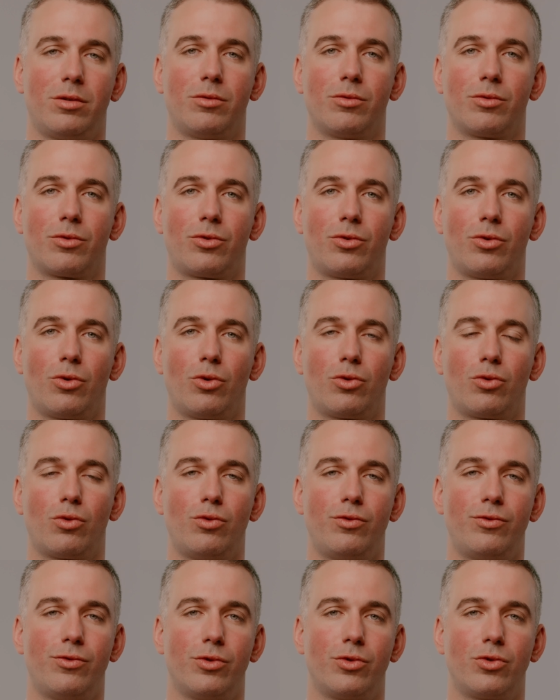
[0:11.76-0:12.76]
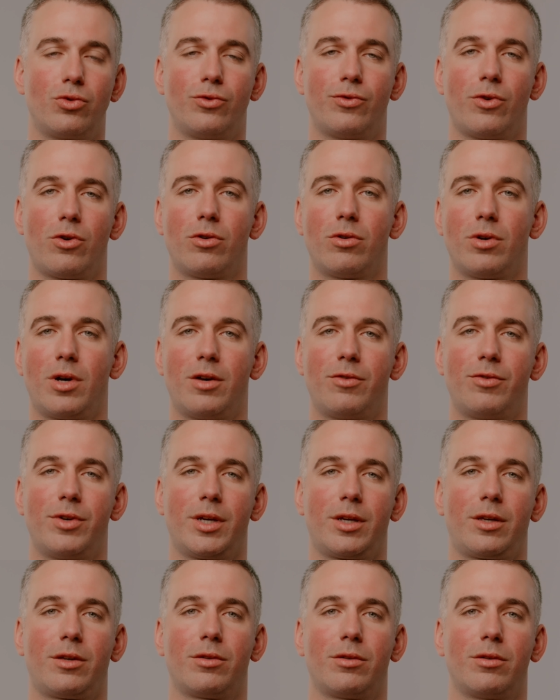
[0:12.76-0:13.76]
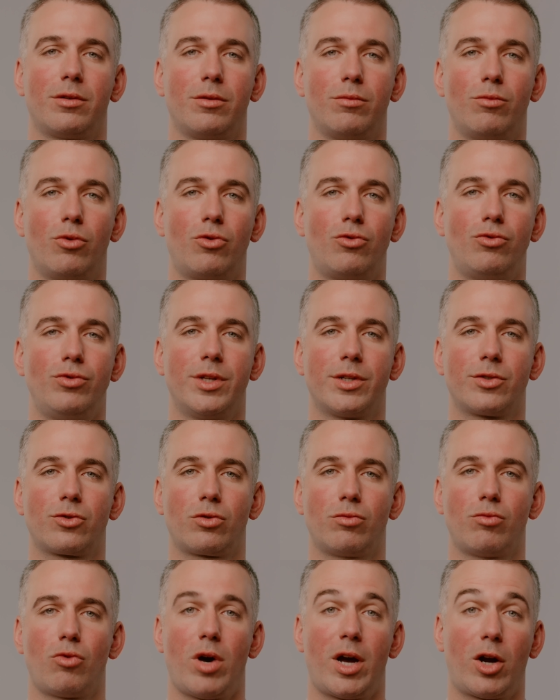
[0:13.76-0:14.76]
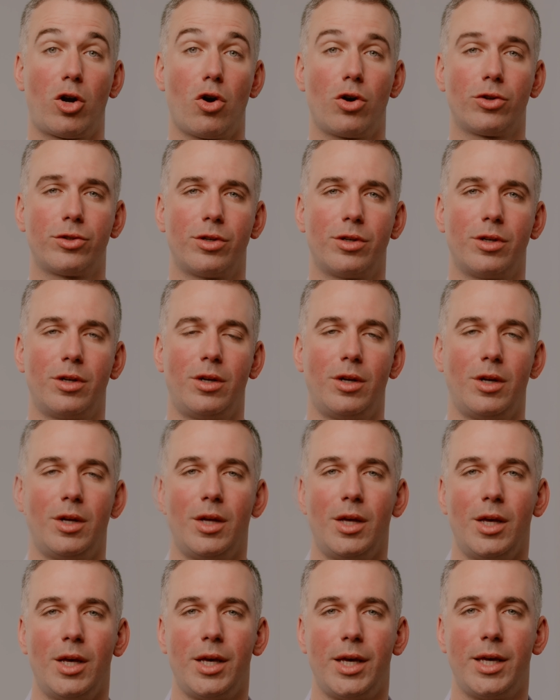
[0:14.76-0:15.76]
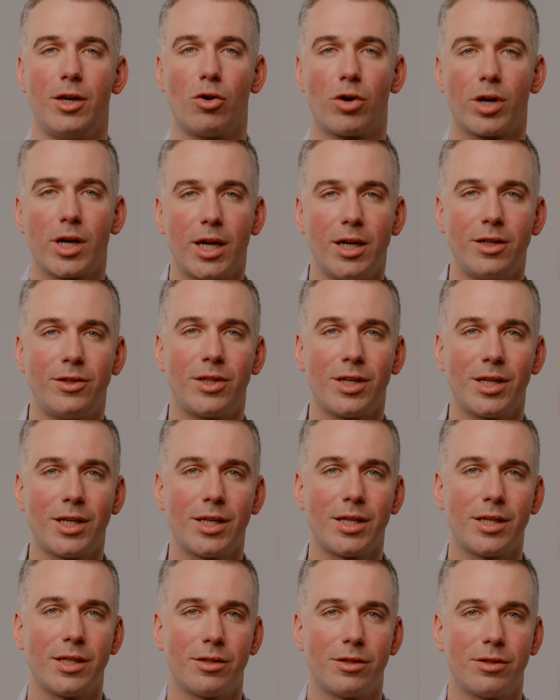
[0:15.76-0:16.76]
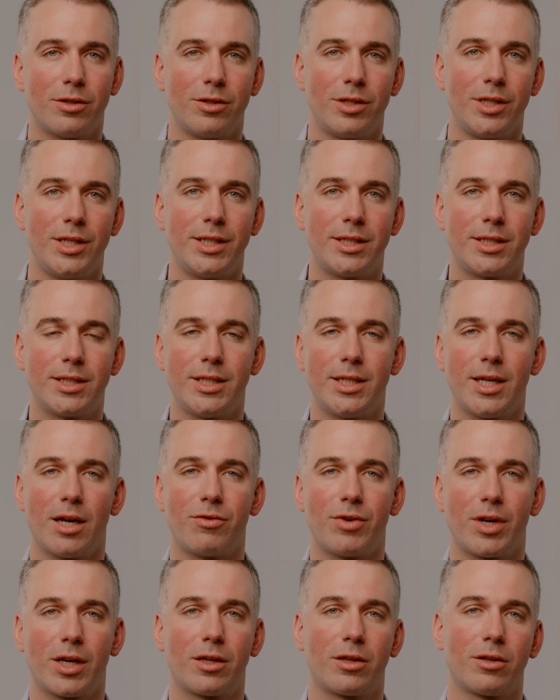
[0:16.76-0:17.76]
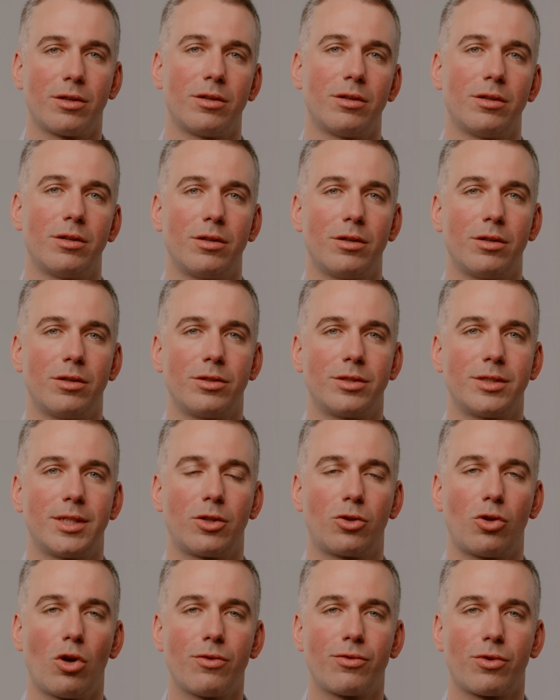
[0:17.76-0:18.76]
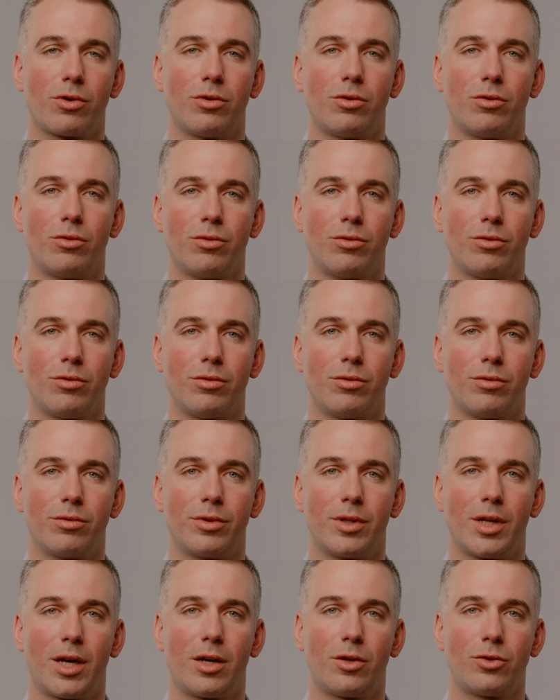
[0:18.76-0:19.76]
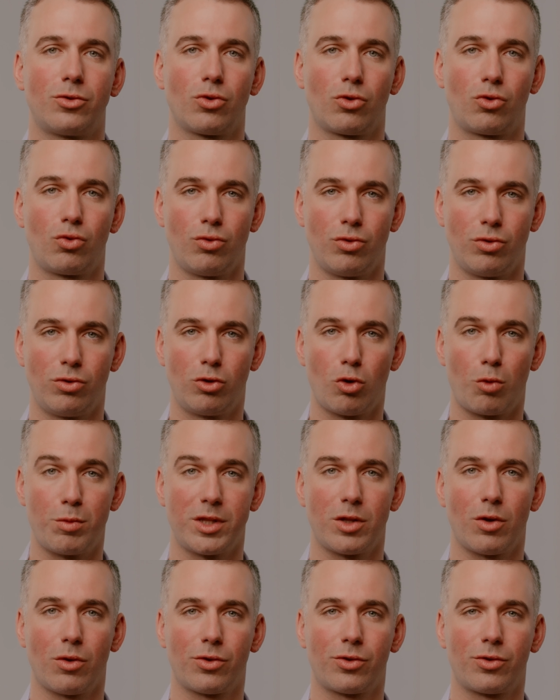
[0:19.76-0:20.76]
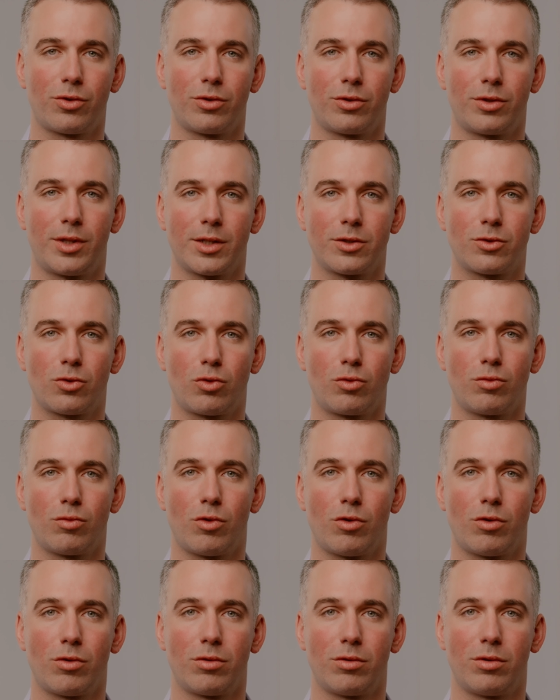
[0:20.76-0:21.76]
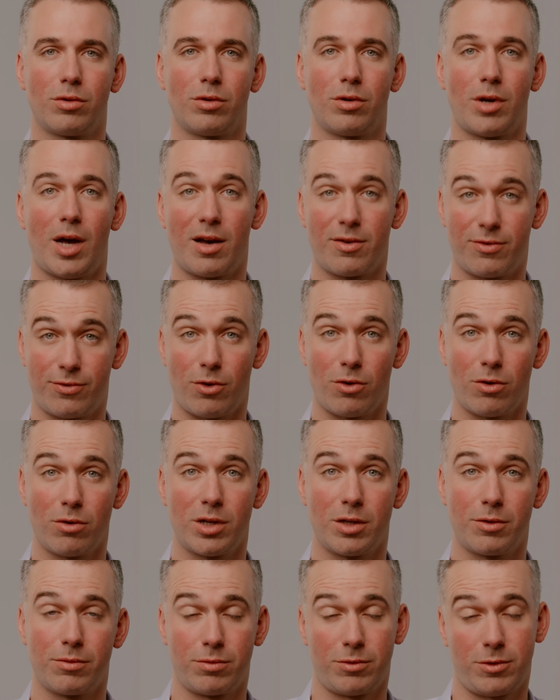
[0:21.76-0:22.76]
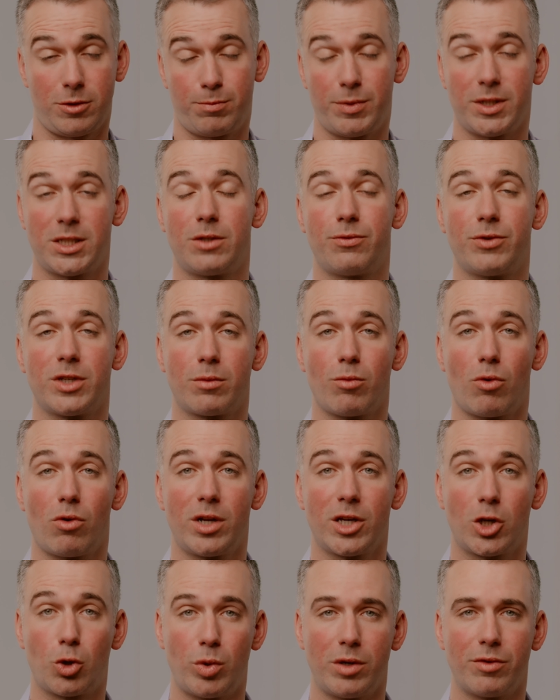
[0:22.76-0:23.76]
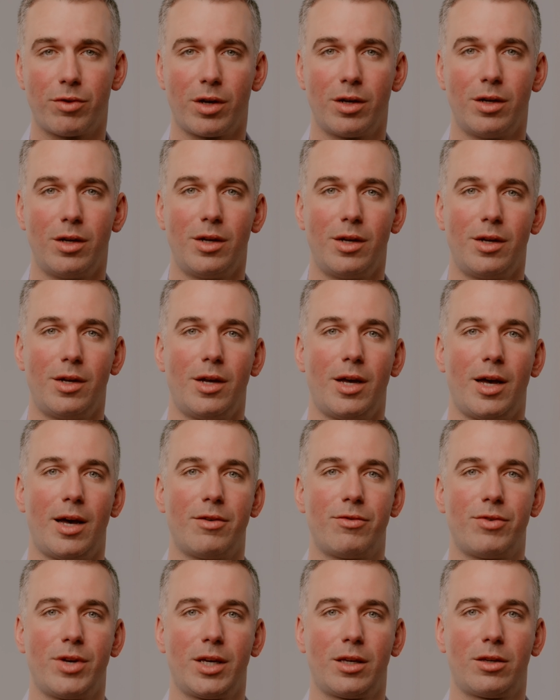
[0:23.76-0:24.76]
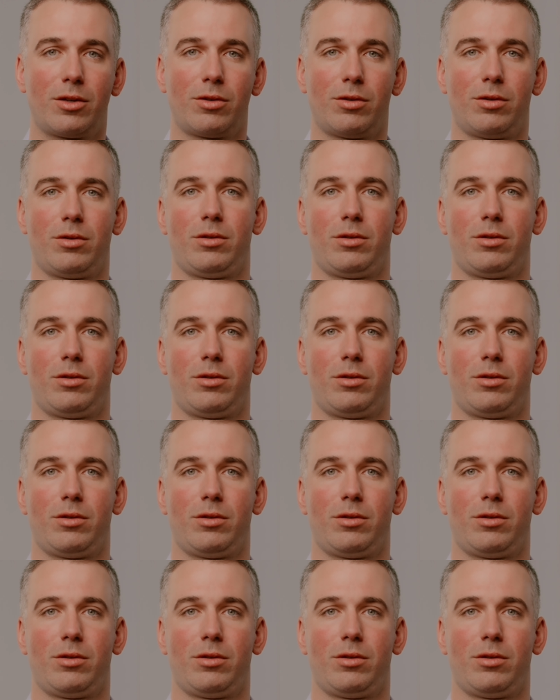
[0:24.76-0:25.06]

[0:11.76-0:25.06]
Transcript: on se retrouve souvent avec euh, beaucoup d'instruments à cordes. Et en réalité, euh, ici, avec cette œuvre, on a surtout une dominance d'instruments à vent, et spécifiquement les cuivres, avec